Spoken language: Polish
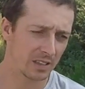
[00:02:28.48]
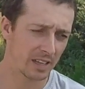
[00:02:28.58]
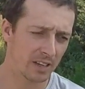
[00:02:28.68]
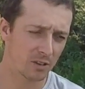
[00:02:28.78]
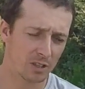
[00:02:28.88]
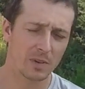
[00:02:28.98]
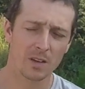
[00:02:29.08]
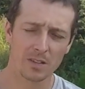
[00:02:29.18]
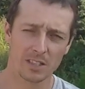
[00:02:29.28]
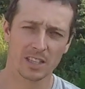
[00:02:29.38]
Yy, najgorzej
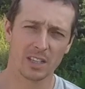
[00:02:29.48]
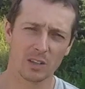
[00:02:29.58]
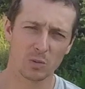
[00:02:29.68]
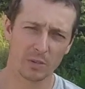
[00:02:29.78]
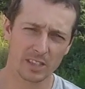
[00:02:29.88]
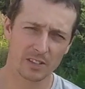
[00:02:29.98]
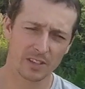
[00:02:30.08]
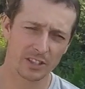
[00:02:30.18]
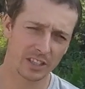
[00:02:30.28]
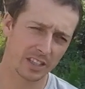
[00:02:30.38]
mają właśnie takie
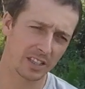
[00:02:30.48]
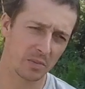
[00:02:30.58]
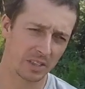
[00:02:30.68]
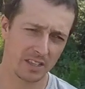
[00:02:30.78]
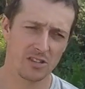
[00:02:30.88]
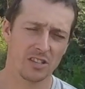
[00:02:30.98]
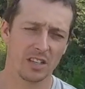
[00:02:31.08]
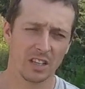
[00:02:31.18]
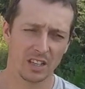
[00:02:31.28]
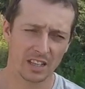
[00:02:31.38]
gospodarstwa średnie i
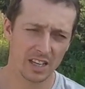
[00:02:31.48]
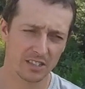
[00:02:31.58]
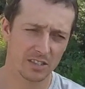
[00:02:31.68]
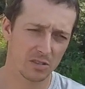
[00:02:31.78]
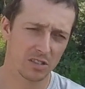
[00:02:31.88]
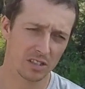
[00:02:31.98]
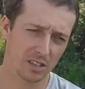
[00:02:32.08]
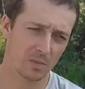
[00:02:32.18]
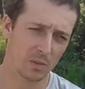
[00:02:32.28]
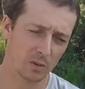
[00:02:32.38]
mniejsze. Jak się coś
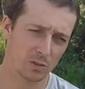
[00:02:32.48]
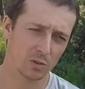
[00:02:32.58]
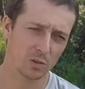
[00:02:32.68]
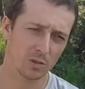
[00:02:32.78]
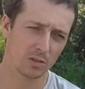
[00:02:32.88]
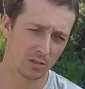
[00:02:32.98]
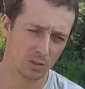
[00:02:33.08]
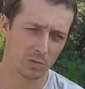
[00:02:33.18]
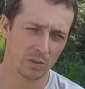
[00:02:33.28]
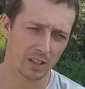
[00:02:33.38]
yy, po prostu
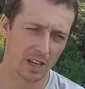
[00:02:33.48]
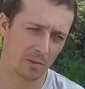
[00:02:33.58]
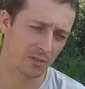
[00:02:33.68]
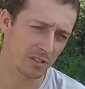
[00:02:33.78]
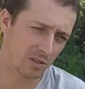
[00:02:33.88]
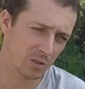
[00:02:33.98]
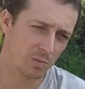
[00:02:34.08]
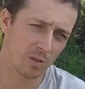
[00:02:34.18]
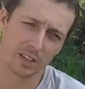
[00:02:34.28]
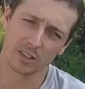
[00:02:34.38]
coś spłonie albo wszystko
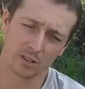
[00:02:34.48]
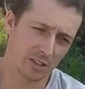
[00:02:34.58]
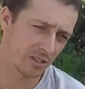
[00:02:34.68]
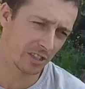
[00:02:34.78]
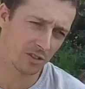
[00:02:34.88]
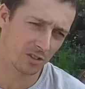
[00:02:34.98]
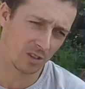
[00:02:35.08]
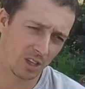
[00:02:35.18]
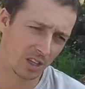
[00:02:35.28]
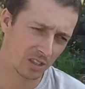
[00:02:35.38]
spłonie, no to jest
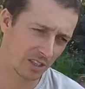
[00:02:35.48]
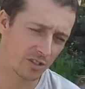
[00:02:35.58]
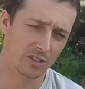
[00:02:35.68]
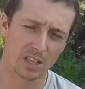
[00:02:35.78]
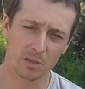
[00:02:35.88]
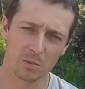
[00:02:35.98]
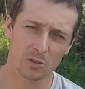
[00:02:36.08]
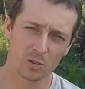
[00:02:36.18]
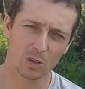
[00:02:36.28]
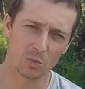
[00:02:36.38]
ciężko. Ciężko jest po
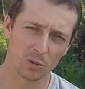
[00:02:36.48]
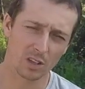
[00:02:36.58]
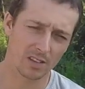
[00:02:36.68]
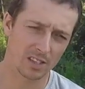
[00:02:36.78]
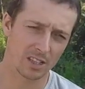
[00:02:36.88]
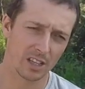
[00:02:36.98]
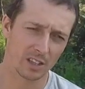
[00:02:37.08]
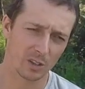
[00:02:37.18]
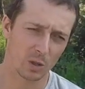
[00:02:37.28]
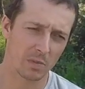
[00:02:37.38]
prostu odbudować
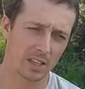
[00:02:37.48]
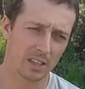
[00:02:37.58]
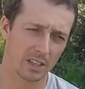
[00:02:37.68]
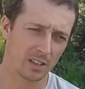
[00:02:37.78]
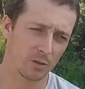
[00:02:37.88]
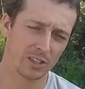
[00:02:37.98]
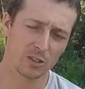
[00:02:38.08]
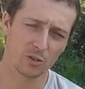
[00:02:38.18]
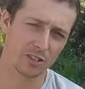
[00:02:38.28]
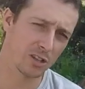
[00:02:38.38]
dorobek
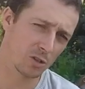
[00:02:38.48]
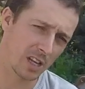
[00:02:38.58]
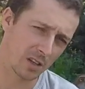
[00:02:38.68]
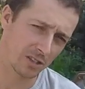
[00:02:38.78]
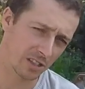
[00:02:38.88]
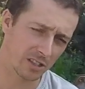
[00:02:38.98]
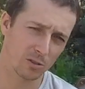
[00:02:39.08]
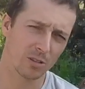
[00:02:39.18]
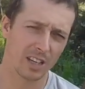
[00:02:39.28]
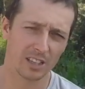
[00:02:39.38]
20, 30,
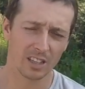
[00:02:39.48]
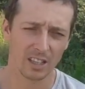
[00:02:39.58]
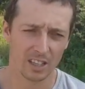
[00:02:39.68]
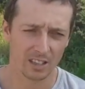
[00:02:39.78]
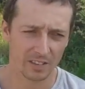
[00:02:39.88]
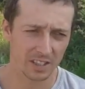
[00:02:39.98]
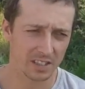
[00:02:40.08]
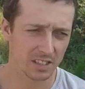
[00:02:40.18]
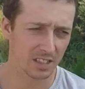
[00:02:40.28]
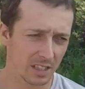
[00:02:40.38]
40 lat.
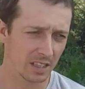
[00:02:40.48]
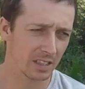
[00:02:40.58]
Więc yy,